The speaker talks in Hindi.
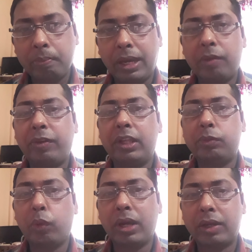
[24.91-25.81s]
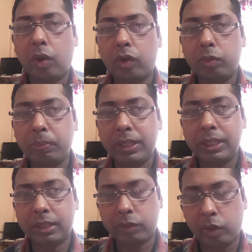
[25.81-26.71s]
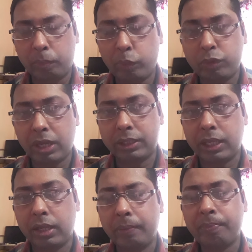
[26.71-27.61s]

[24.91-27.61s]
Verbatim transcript: मेरे फेसबुक अकाउंट में ये सवाल पूछा था